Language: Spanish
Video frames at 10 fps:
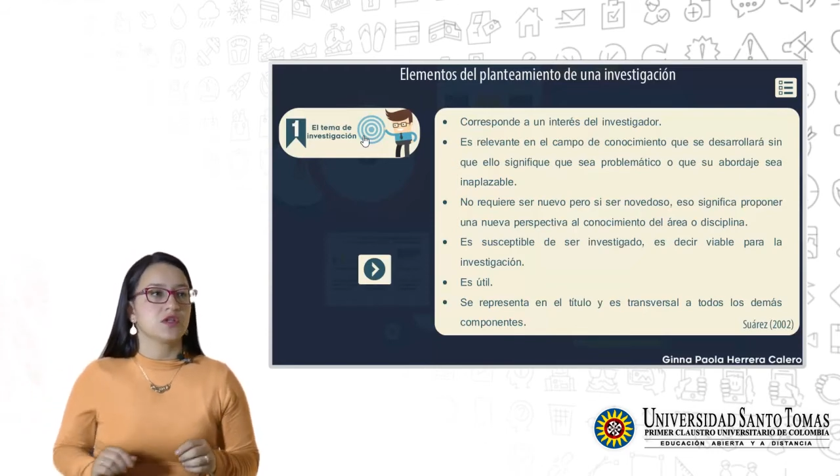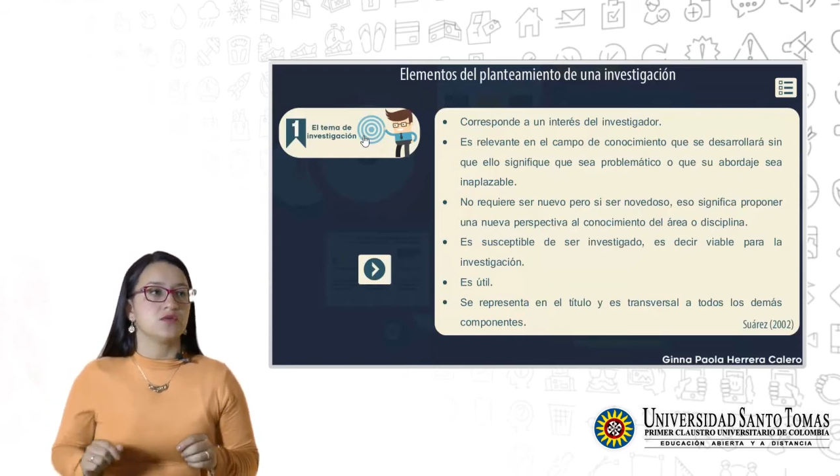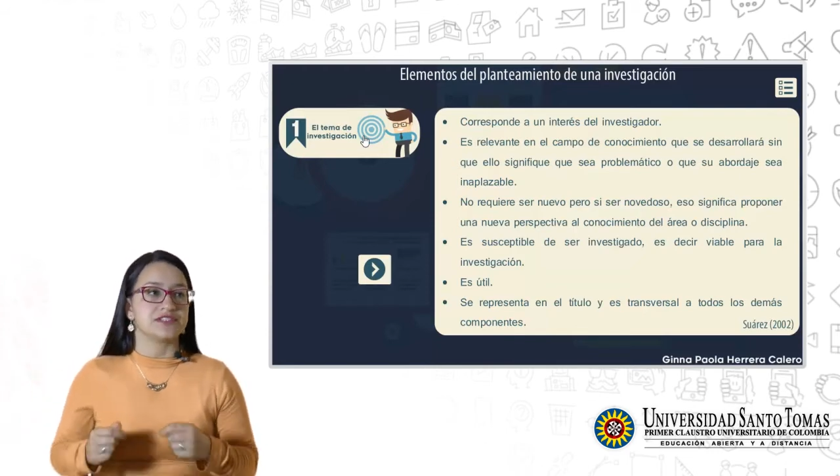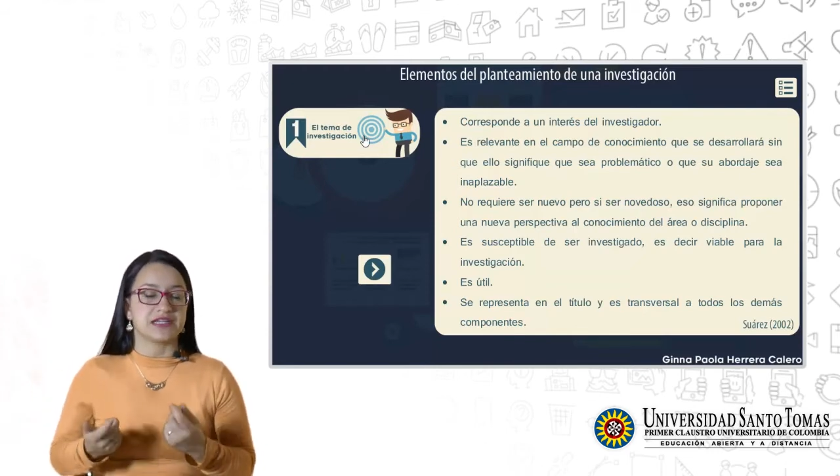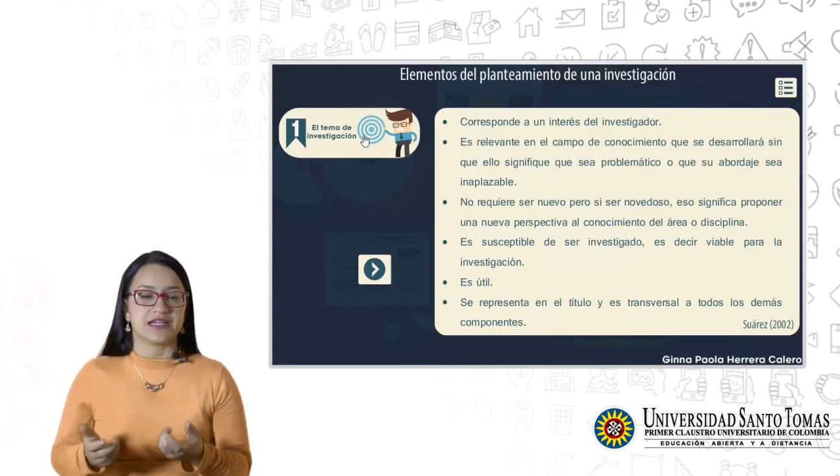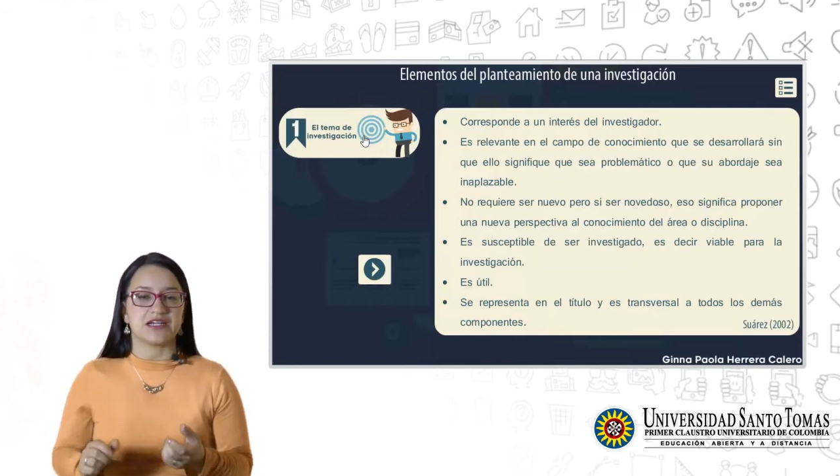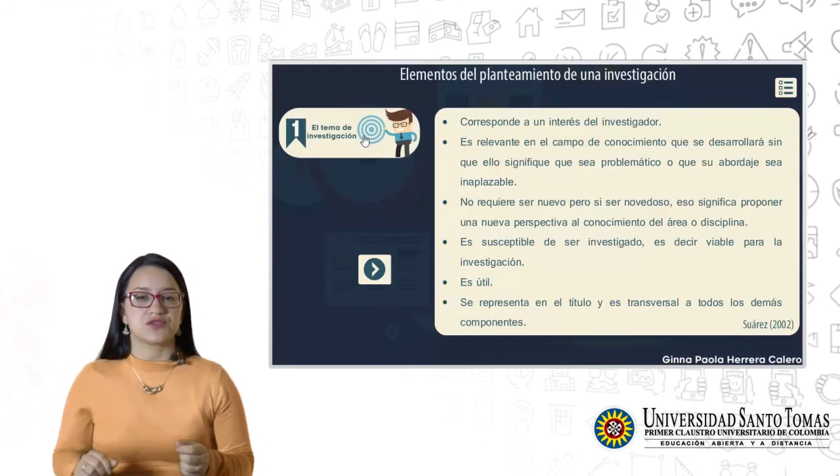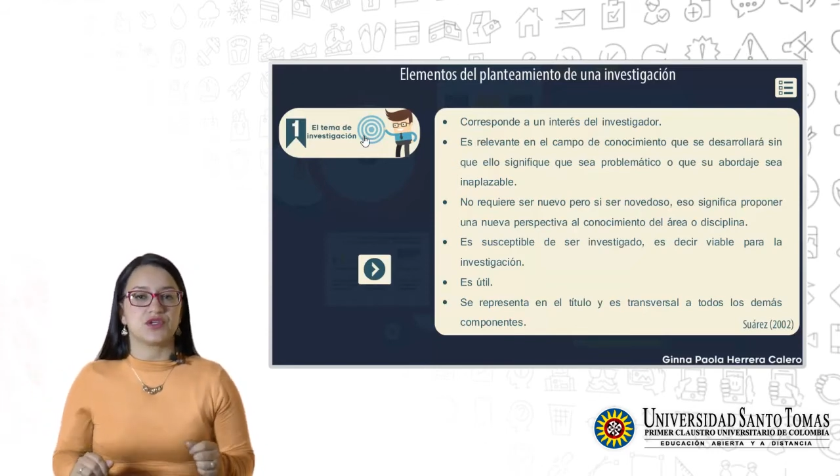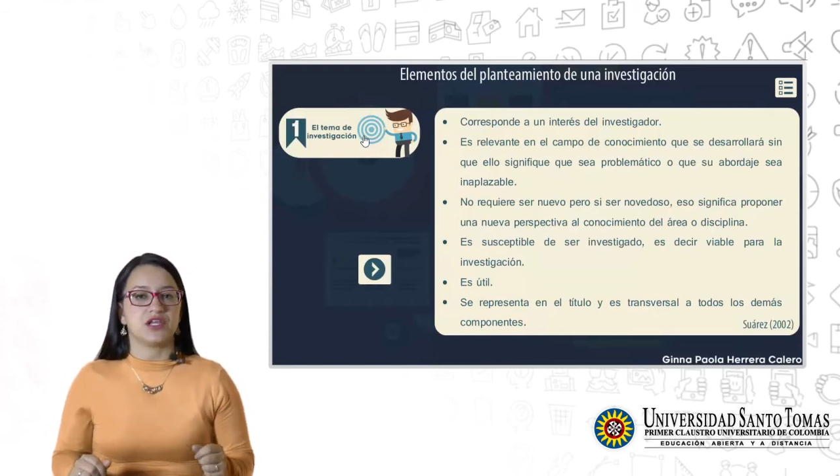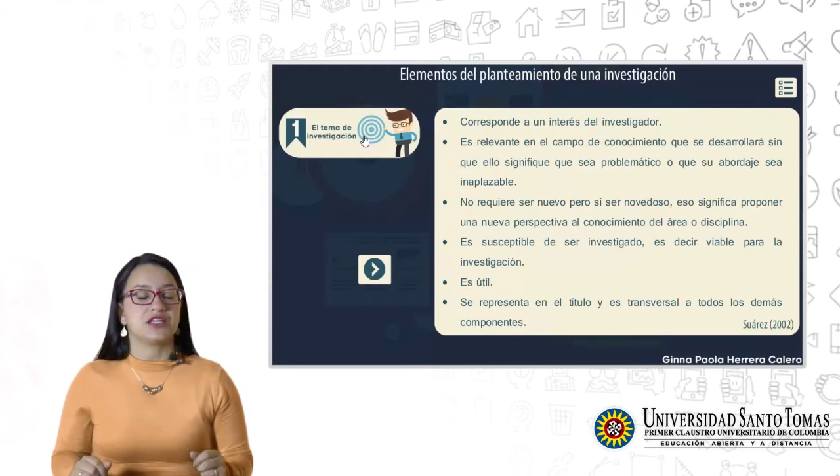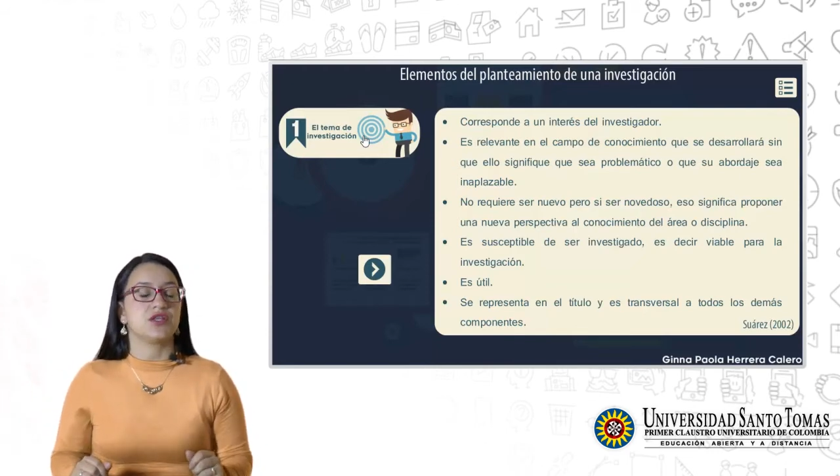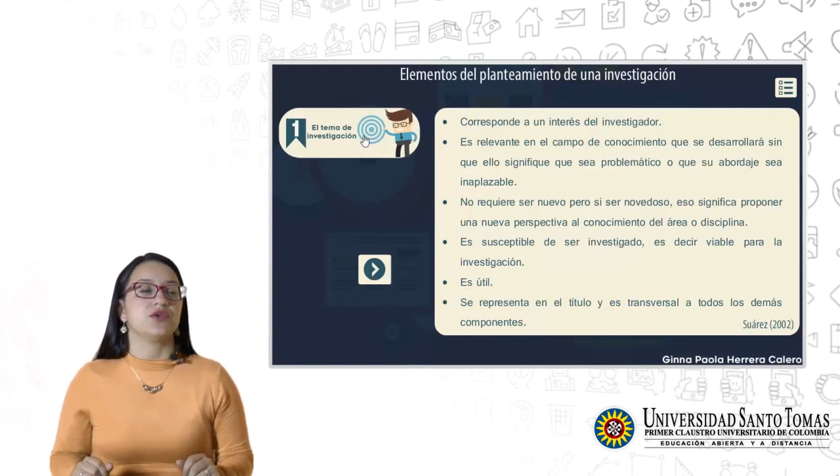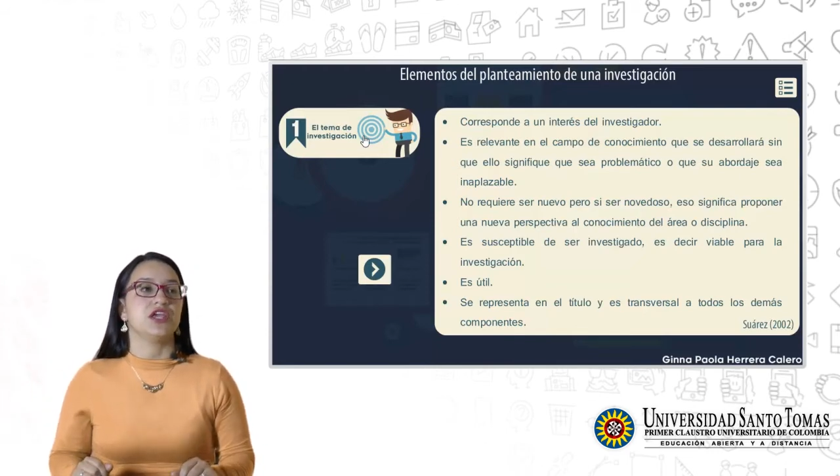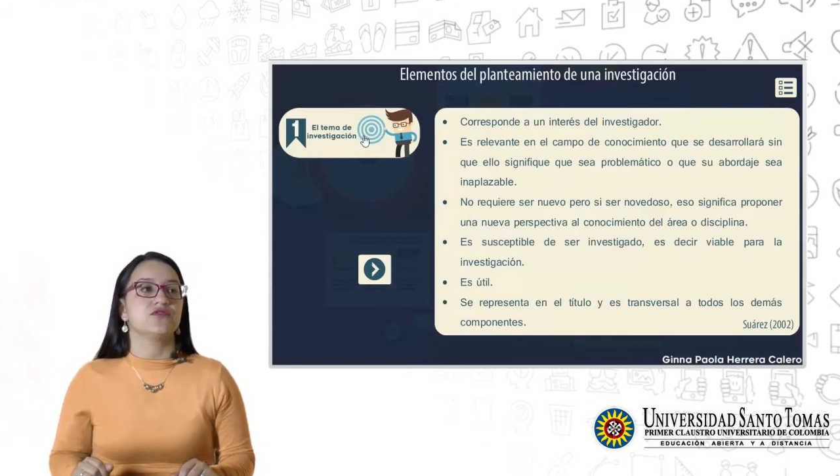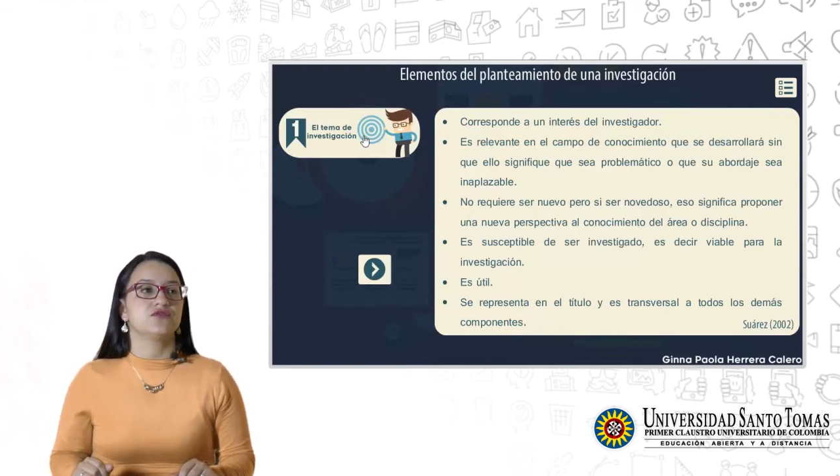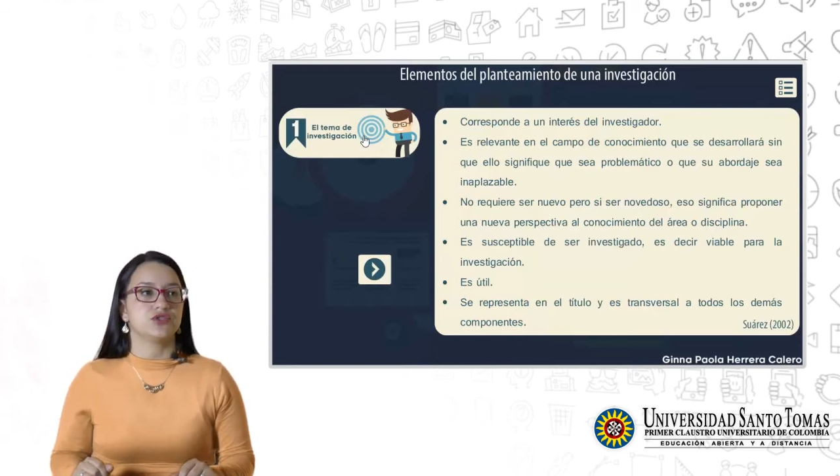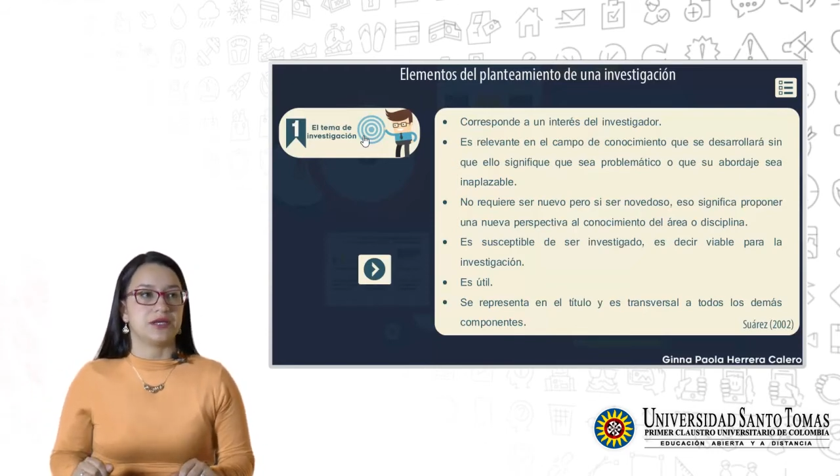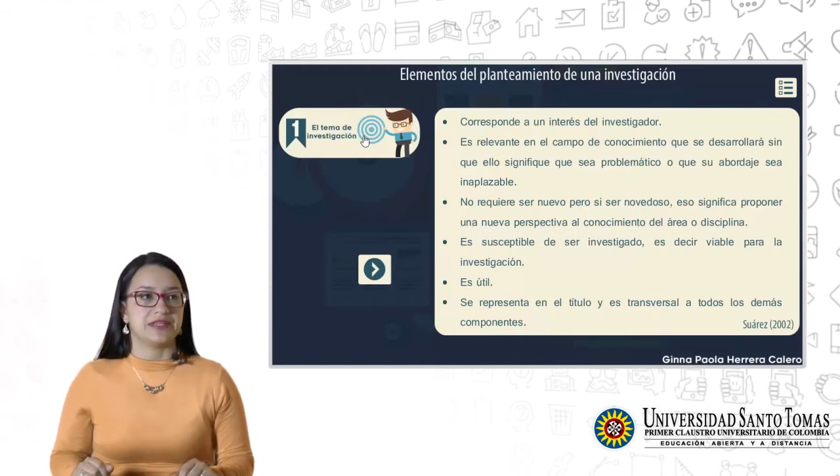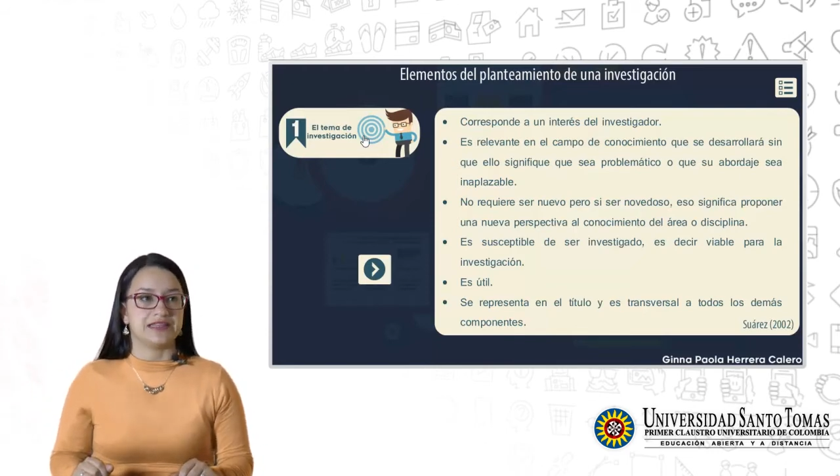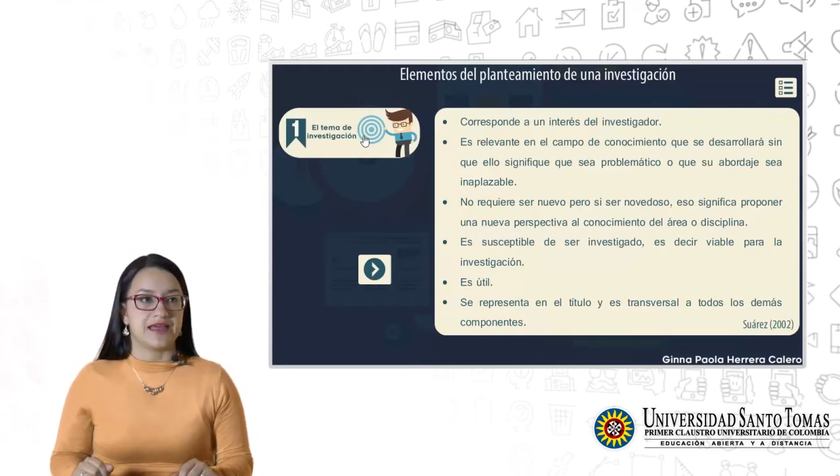como es el caso de la teoría
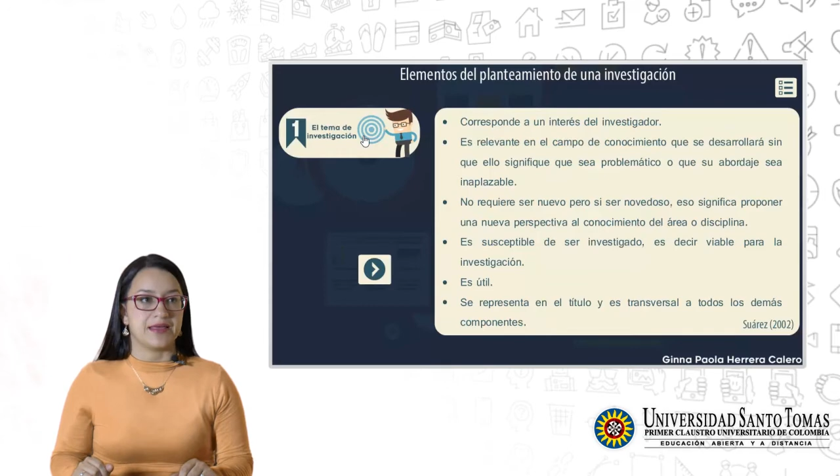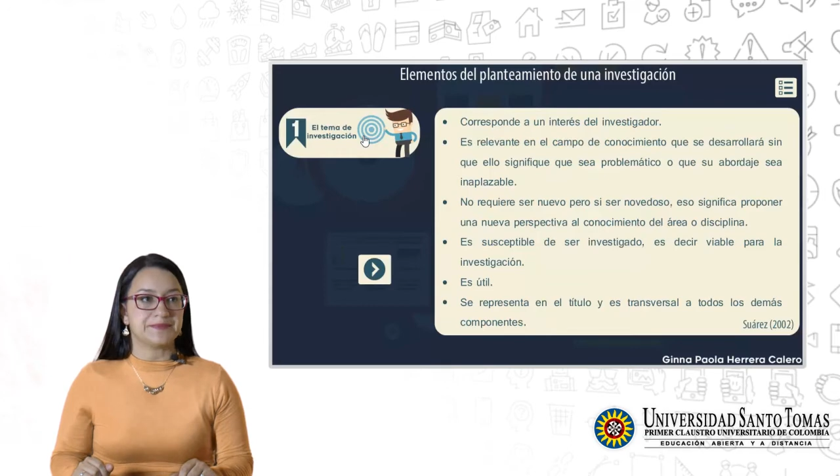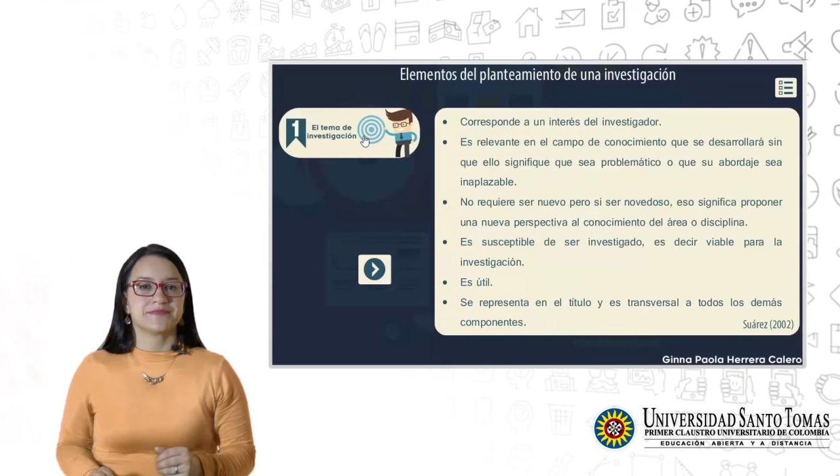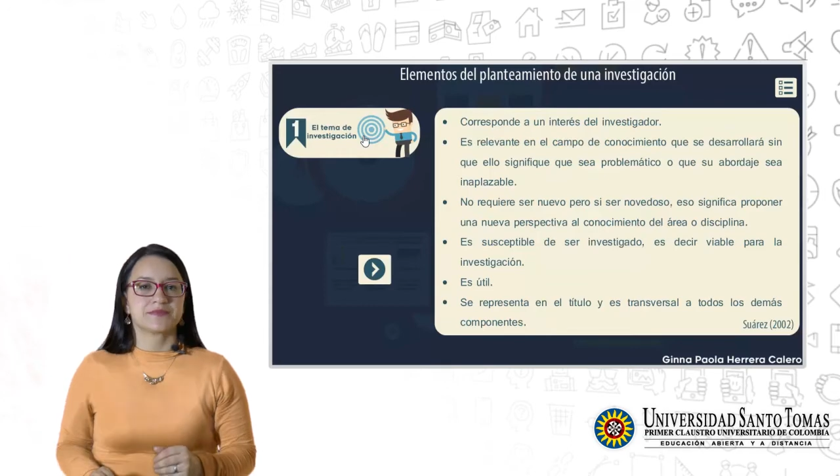fundamentada.